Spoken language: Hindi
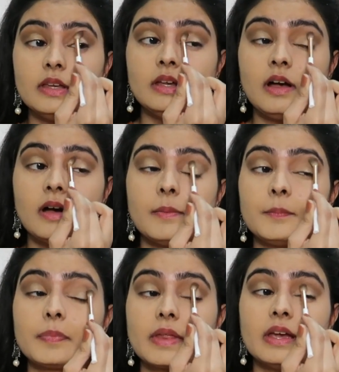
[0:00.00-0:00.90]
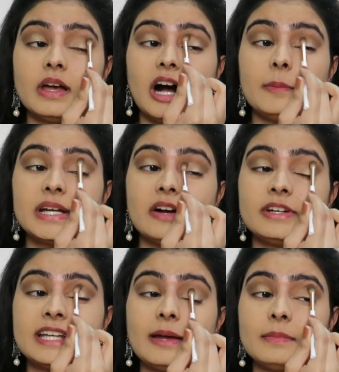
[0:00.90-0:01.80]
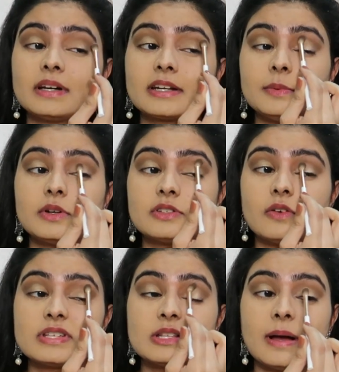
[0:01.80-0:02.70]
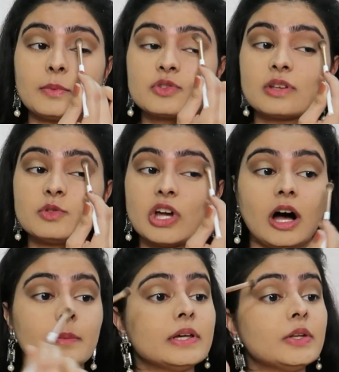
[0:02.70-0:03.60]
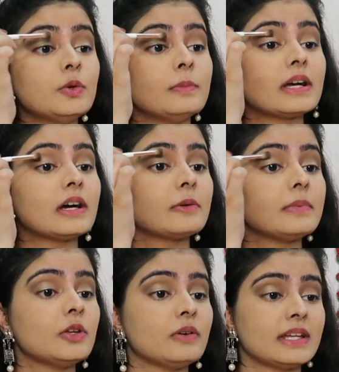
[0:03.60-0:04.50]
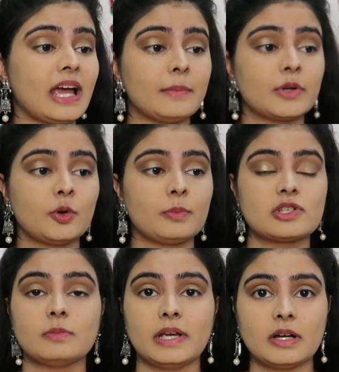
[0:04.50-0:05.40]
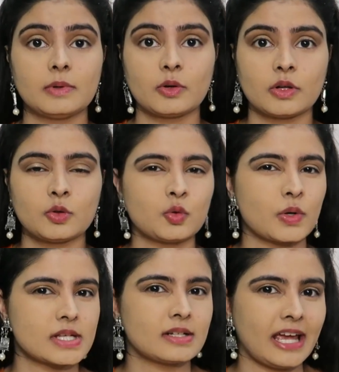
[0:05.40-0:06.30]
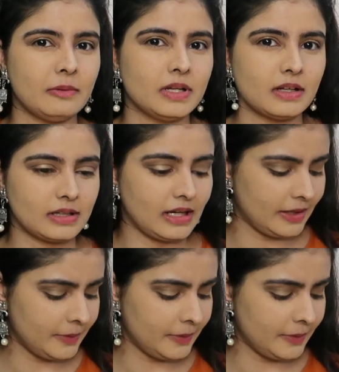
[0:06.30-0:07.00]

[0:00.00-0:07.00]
या अभी काफ़ी टाइम लग रहा है बिकॉज ऑब्वियसली मैं आपको समझा भी रही हूँ मैं कर भी रही हूँ एंड कैमरे के ऊपर जब मेकअप करना तो थोड़ा सा टाइम लगता